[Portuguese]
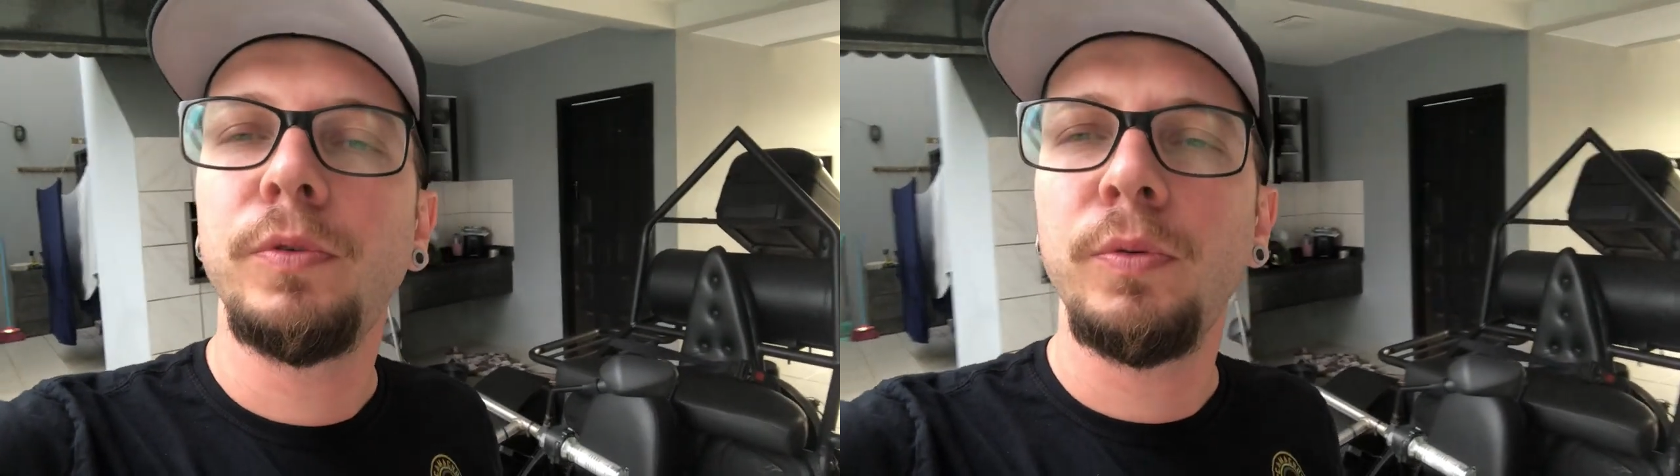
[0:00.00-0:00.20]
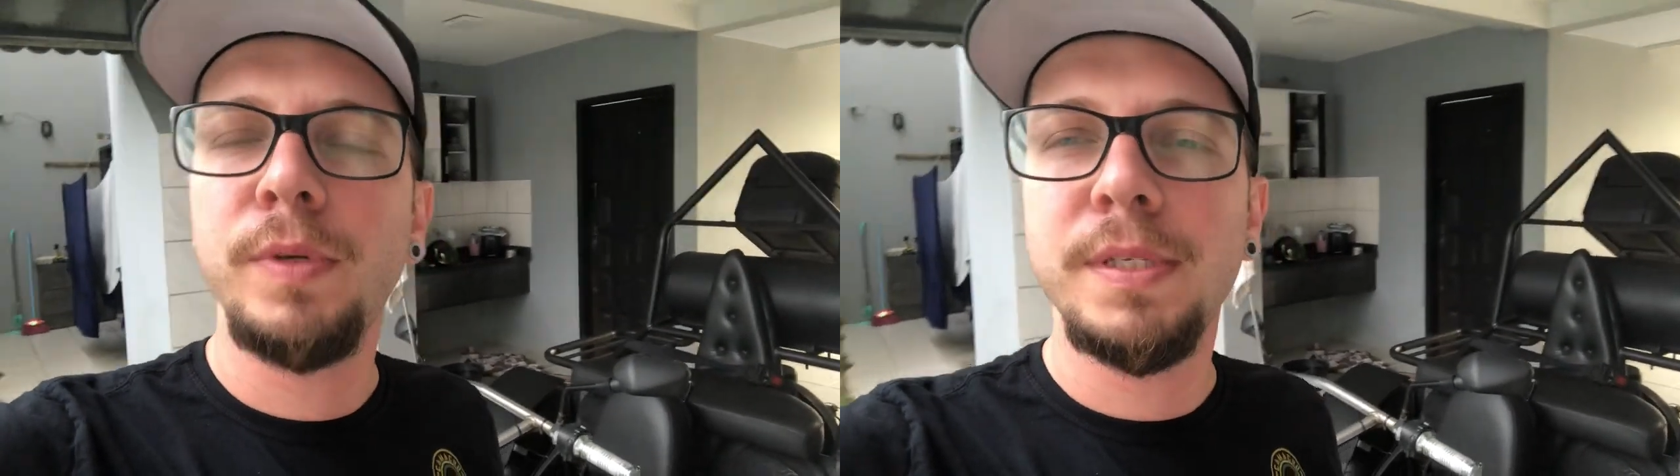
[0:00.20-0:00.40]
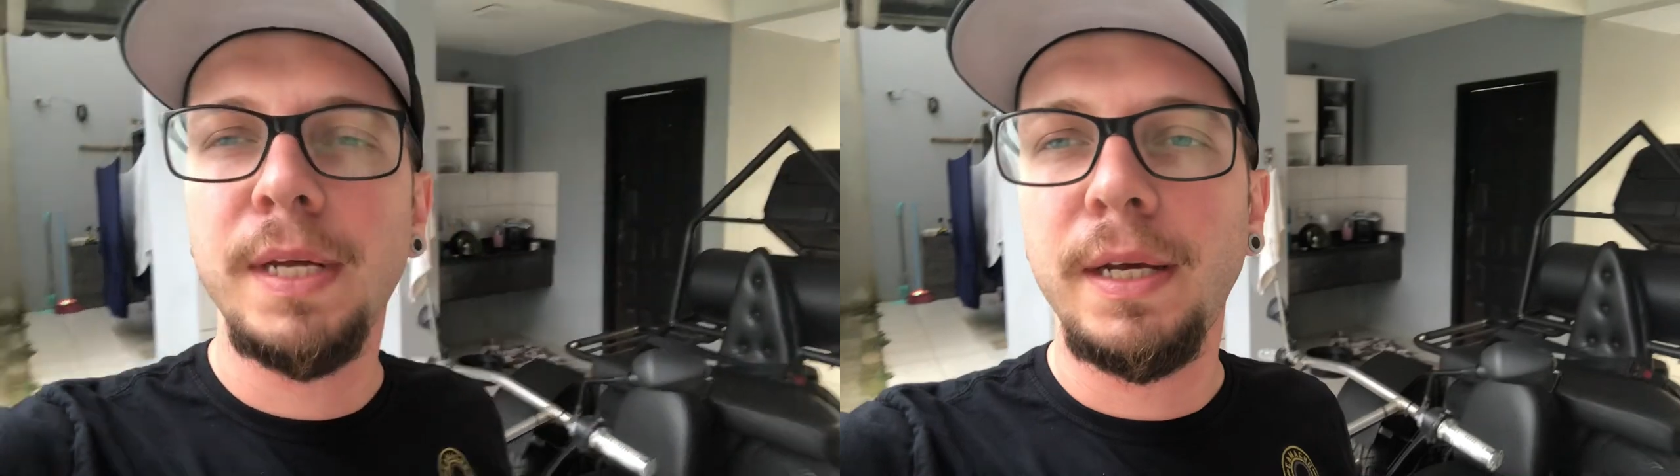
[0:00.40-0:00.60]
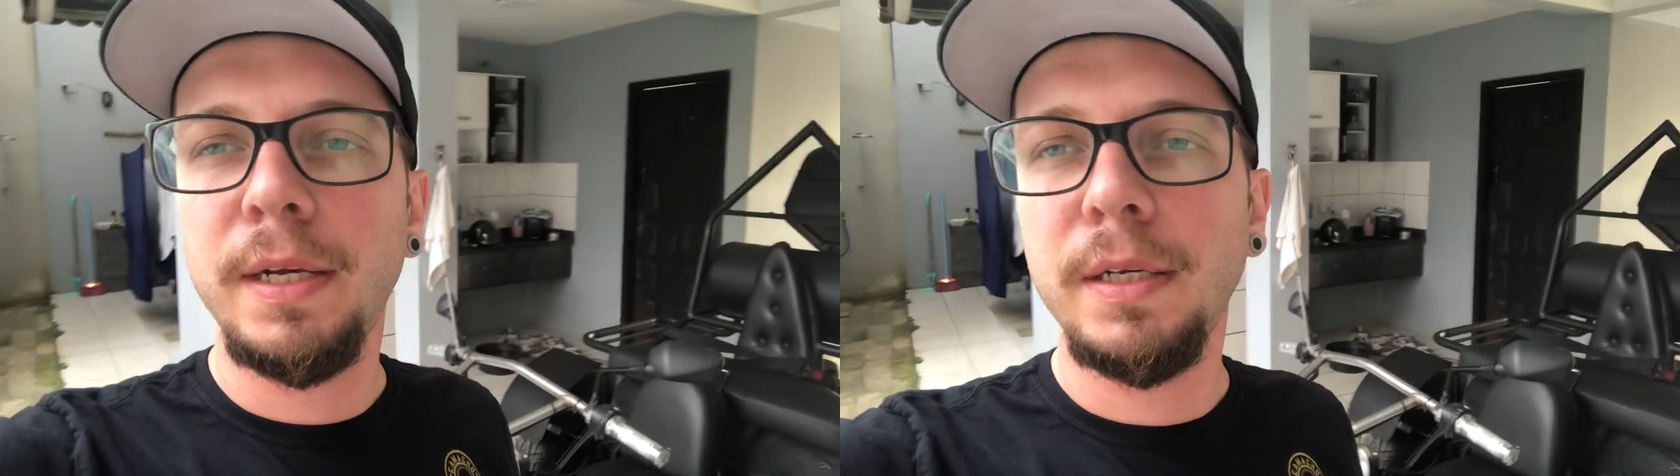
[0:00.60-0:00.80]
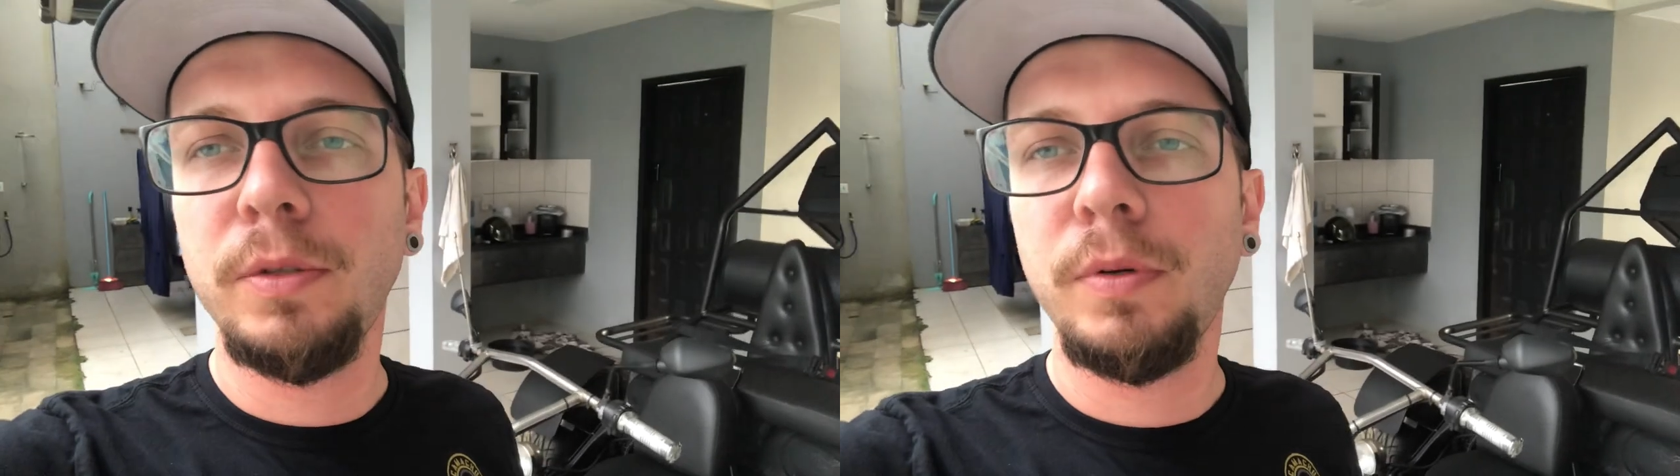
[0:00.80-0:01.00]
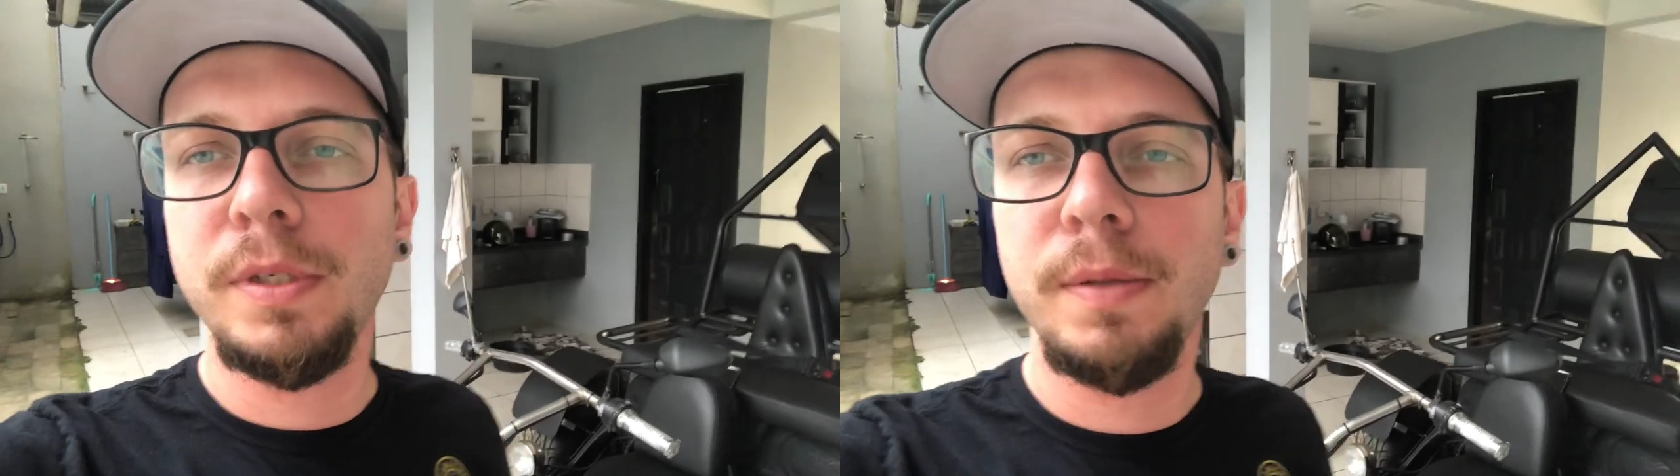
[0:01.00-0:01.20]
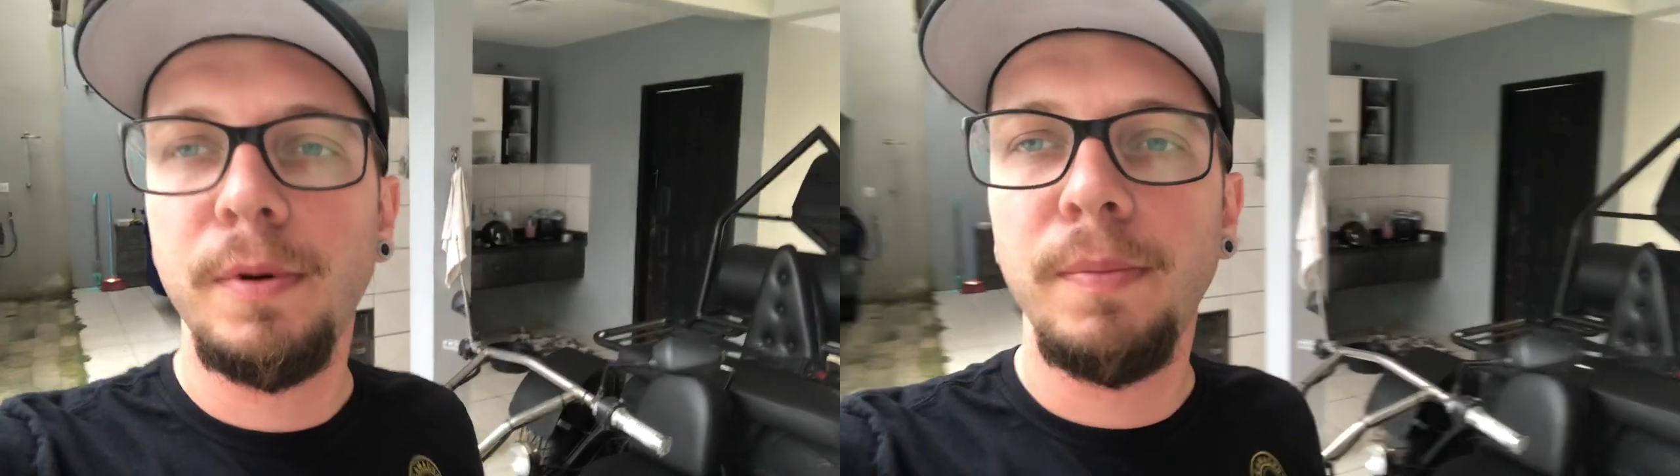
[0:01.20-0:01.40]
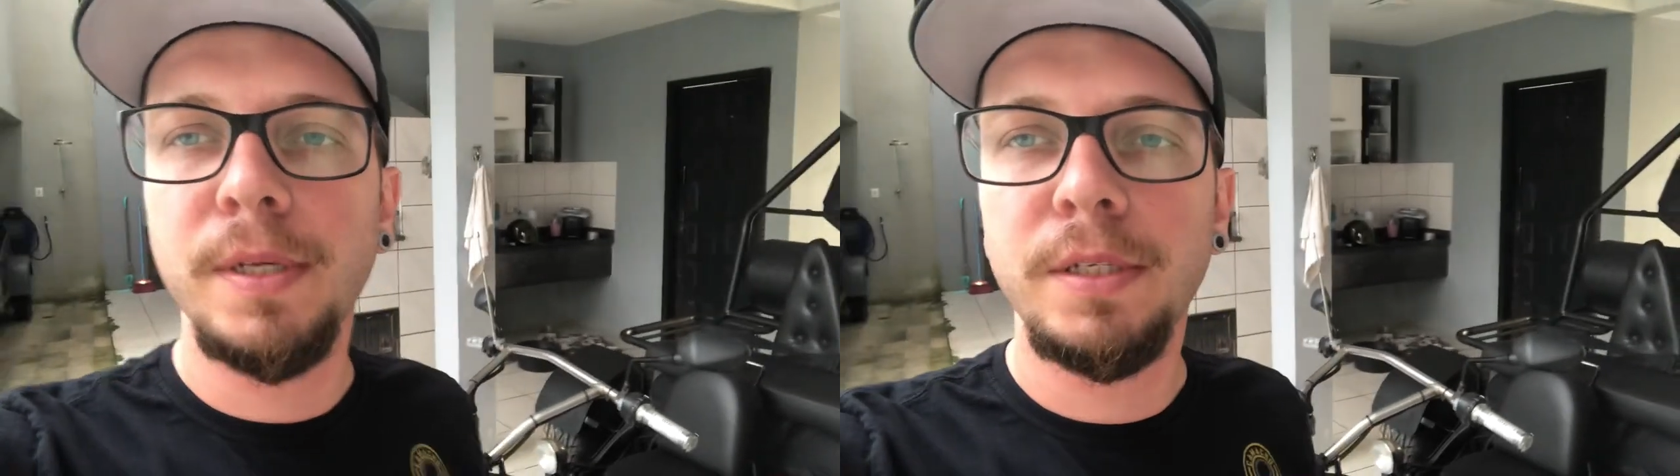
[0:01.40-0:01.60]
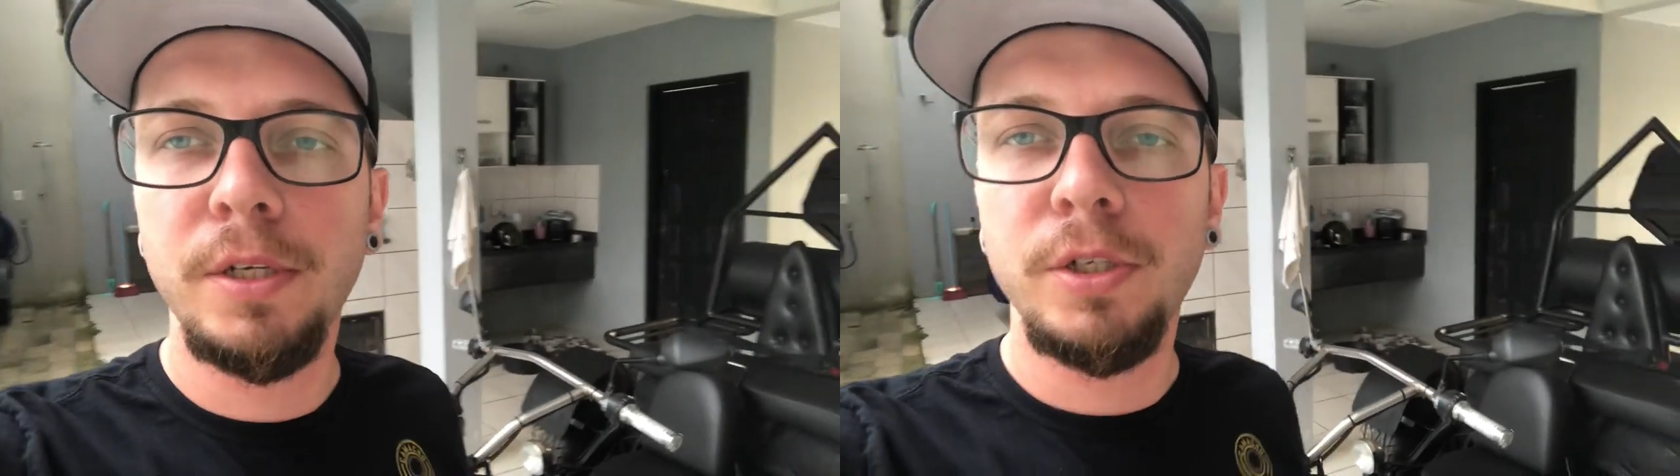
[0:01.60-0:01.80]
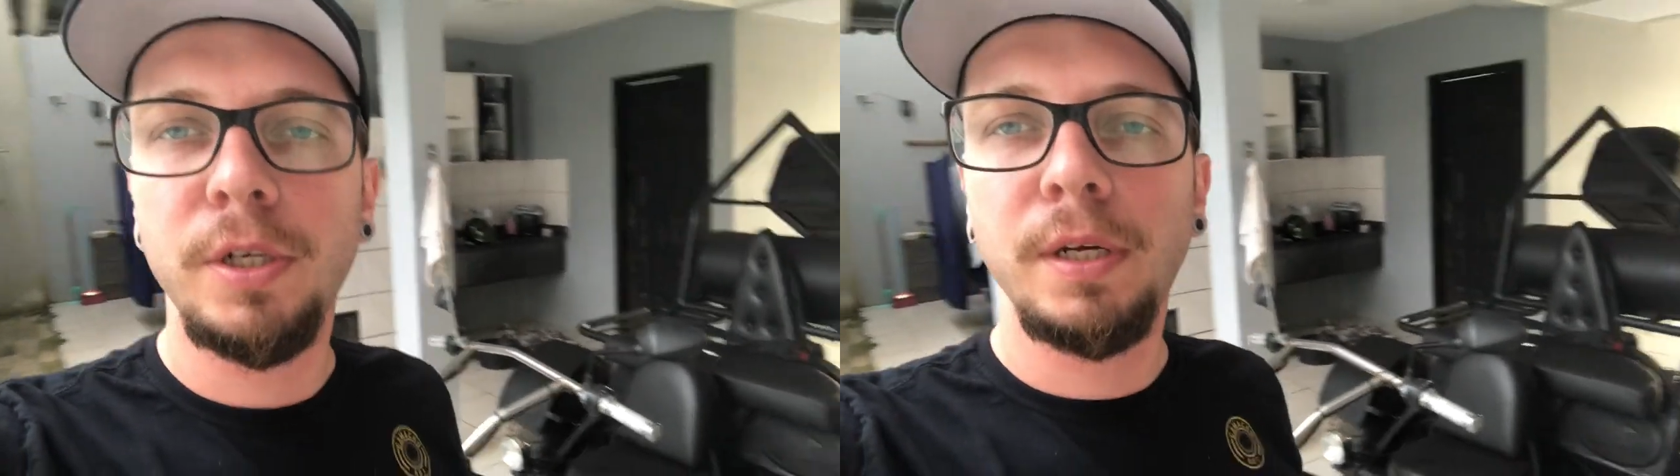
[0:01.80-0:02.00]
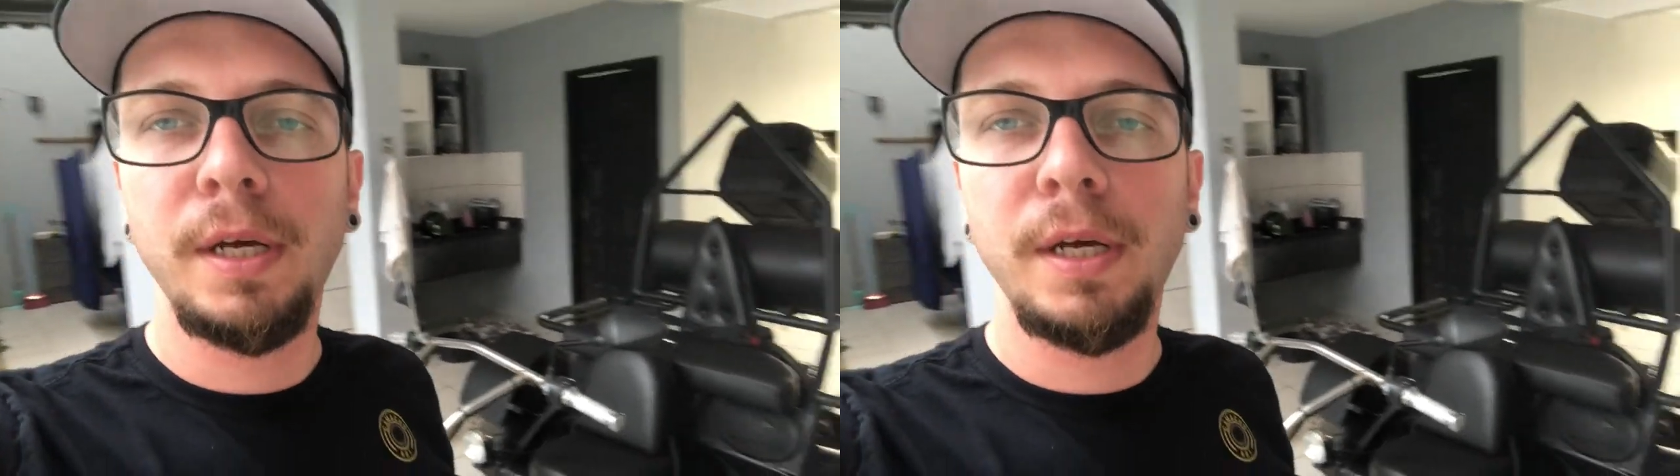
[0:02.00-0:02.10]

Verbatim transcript: no Instagram, tô recebendo bastante eh,